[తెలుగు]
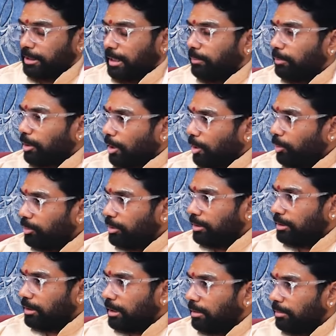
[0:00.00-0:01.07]
స్థానంలో రాహు
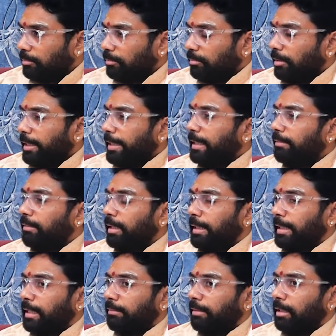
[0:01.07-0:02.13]
సంచారం రెండు వేల
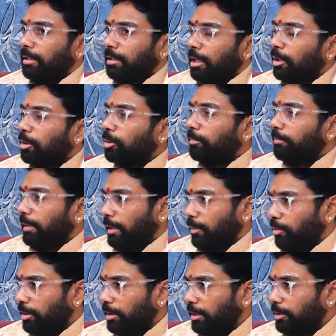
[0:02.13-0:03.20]
ఇరవై నాలుగు మే
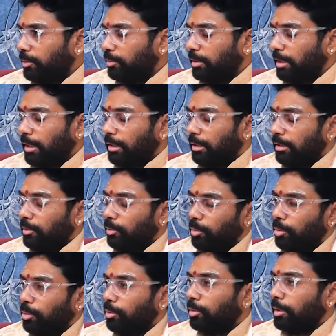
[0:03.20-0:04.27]
ఒకటి నుంచి కూడా
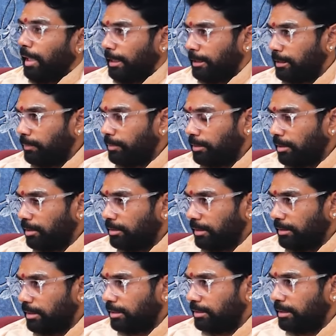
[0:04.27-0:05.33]
గురుడు కూడా అష్టమ స్థానంలో
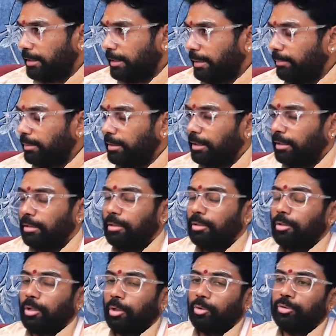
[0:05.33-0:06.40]
సంచరిస్తాడు కాబట్టి
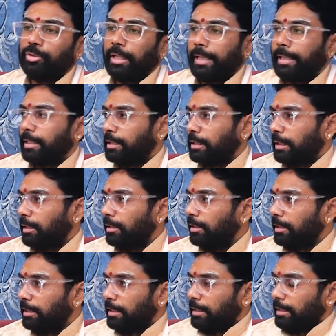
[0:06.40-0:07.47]
కడు జాగ్రత్తగా
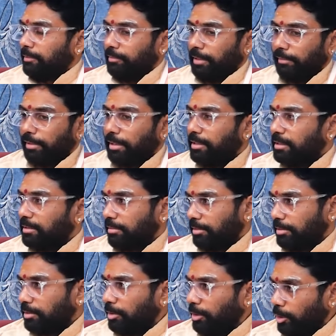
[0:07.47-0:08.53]
వ్యవహరించడం
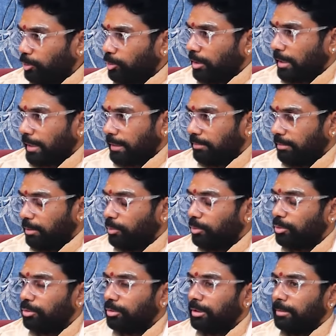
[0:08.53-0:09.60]
అవసరం ఈ తులారాశాలకు
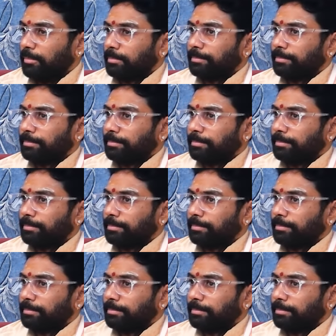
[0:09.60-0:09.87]
ఉంటుంది